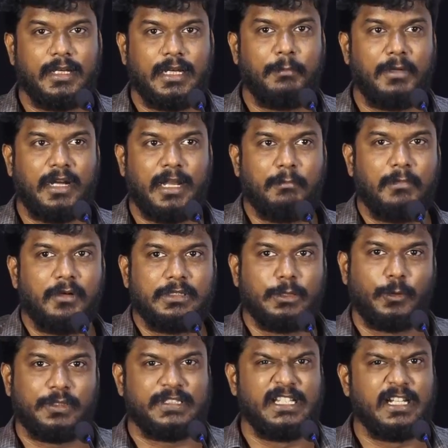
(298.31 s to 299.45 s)
நம்ம நம்ம
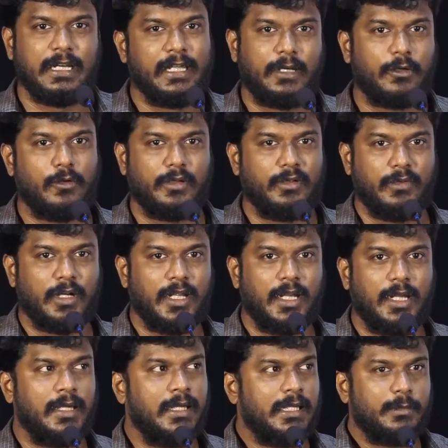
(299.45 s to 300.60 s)
வந்து ஒரு சிங்க்ல இருக்கோம் இவ்வளோ நாள்